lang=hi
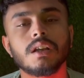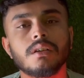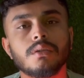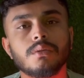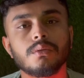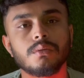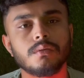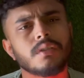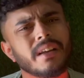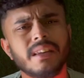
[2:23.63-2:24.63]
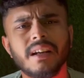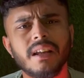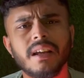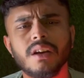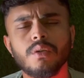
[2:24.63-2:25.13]
तो कहती है
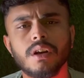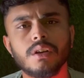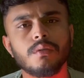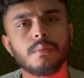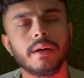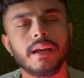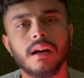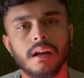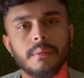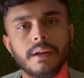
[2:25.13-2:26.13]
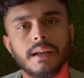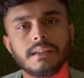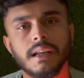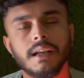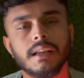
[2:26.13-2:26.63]
ठीक है ओके तो वो भाई खाना बनाने
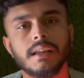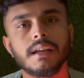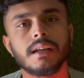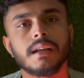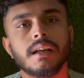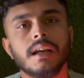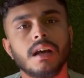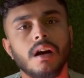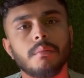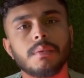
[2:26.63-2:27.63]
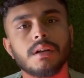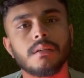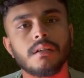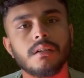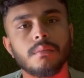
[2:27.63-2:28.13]
चले जाती है अब
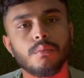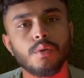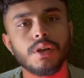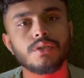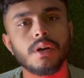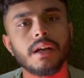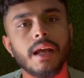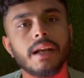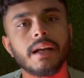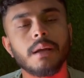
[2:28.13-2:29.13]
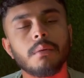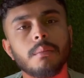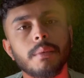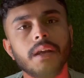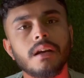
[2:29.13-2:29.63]
मोहित जो है डाइनिंग टेबल
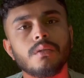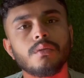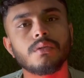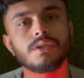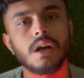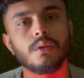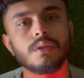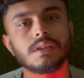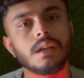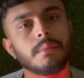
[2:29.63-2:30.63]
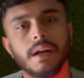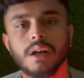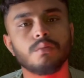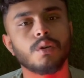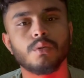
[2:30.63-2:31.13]
पे उन चारों के साथ बैठा
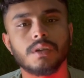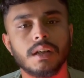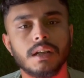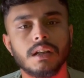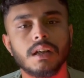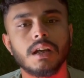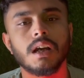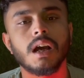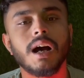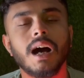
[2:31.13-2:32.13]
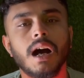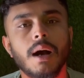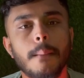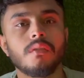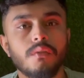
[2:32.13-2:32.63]
हुआ होता है
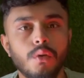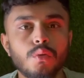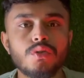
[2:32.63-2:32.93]
वो उन